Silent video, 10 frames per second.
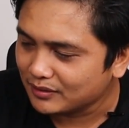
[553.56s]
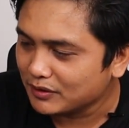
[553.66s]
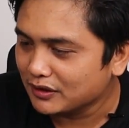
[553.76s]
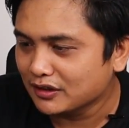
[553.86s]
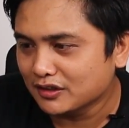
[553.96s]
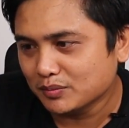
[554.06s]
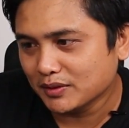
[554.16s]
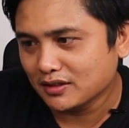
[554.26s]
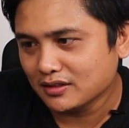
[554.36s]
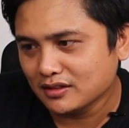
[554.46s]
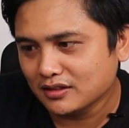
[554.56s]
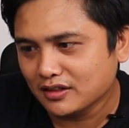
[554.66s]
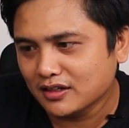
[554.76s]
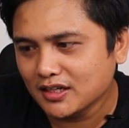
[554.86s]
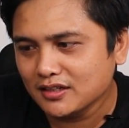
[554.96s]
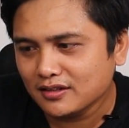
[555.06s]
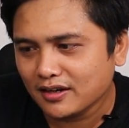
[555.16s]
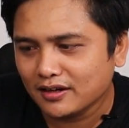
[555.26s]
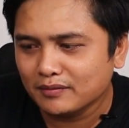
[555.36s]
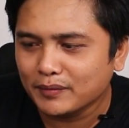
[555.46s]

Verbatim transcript: apalagi ini speknya nih clean and